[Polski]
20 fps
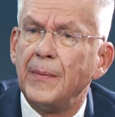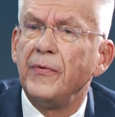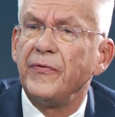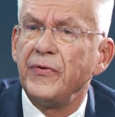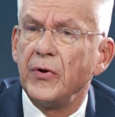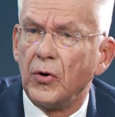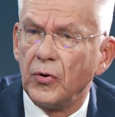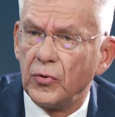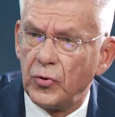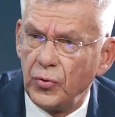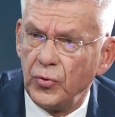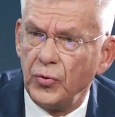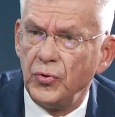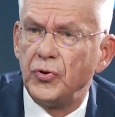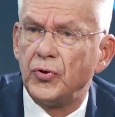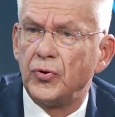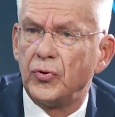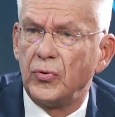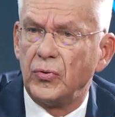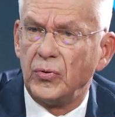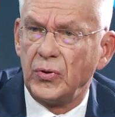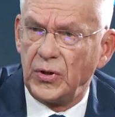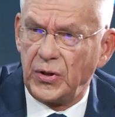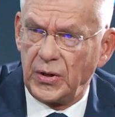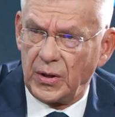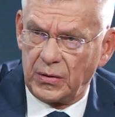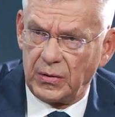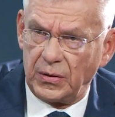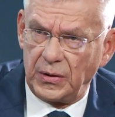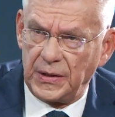Ja mówię o Grójcu i
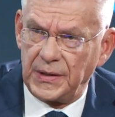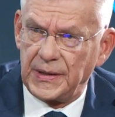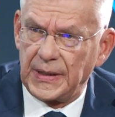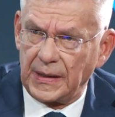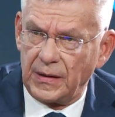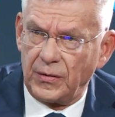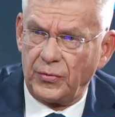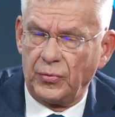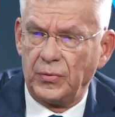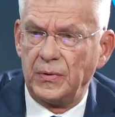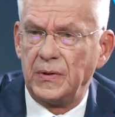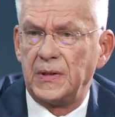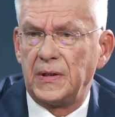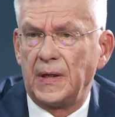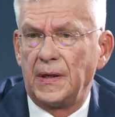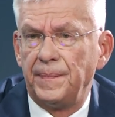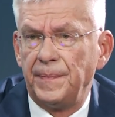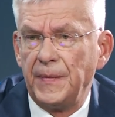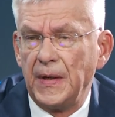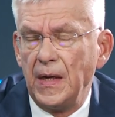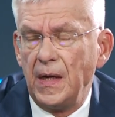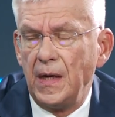mhm. okolicach Grójca.